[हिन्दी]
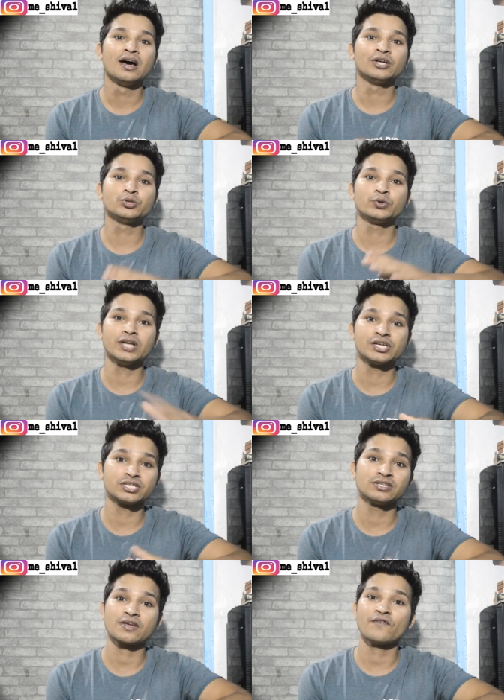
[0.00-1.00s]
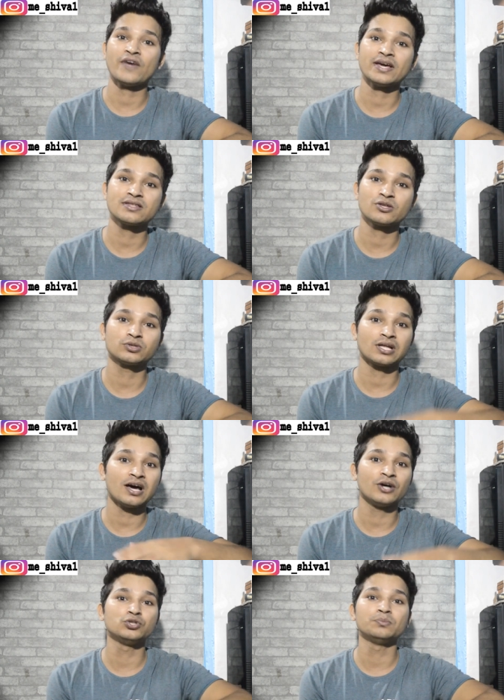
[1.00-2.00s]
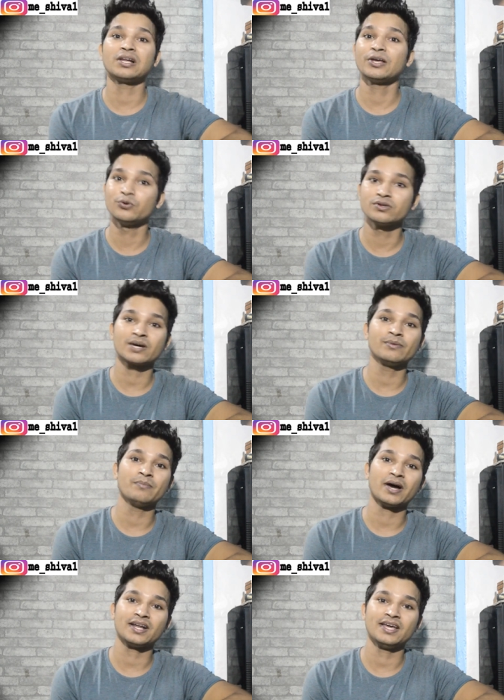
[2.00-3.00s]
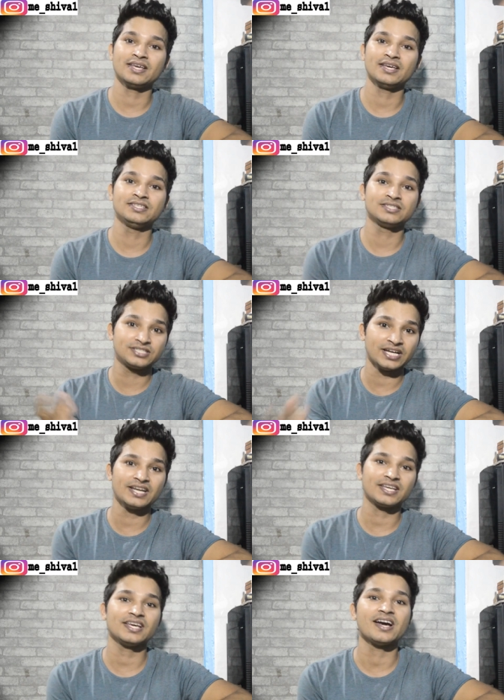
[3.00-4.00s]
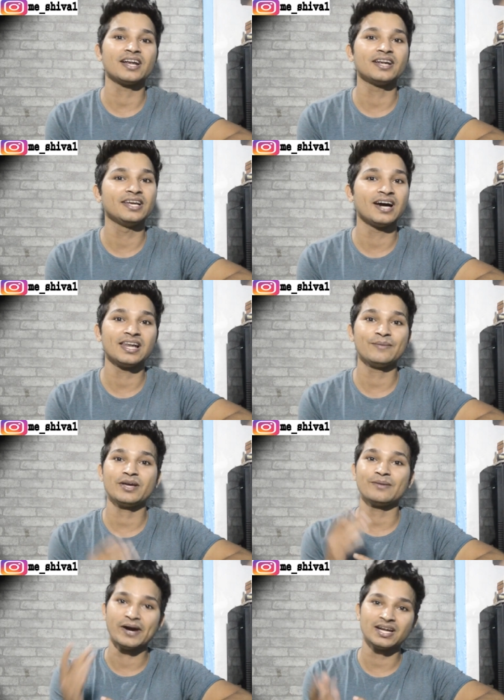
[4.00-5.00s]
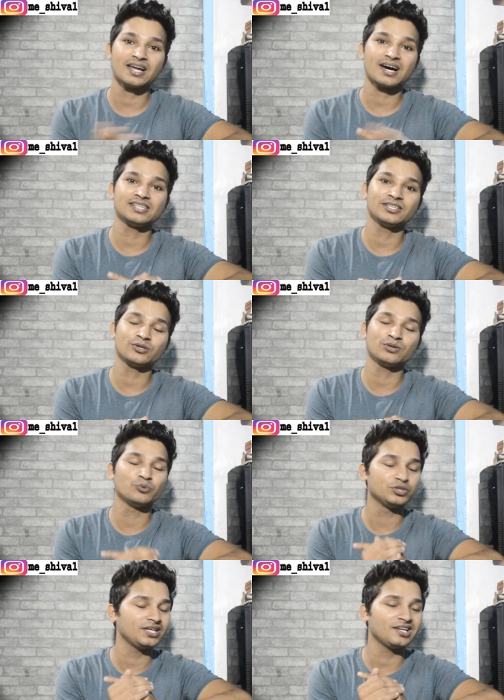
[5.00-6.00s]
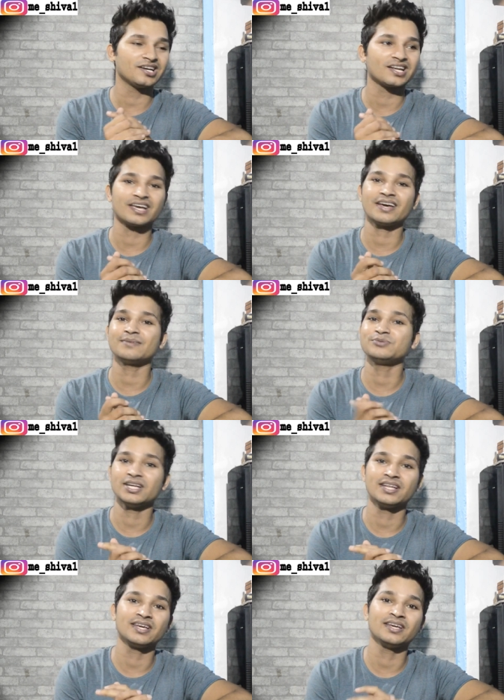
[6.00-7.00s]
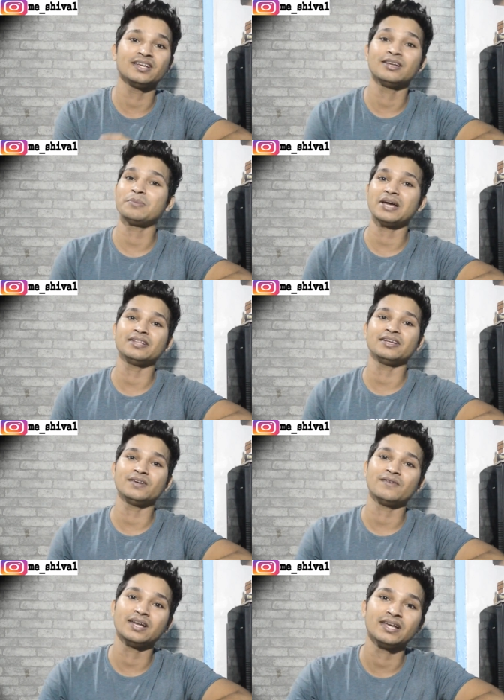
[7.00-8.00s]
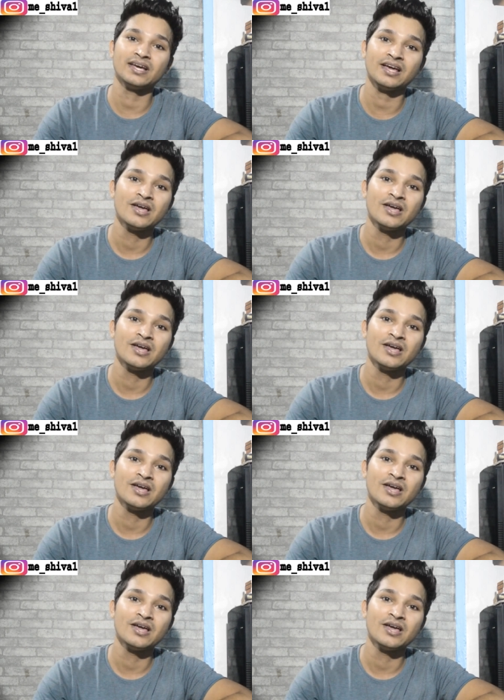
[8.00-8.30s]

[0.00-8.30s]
जो यंगस्टर के फैंस और तला अंजुम तला यूनिस का भी मानना है कि चैन के गाना निकालने में एक महीना लगा देते तो मुझे नहीं लग रहा कि यार अब चैन के रिप्लाई देने वाले हैं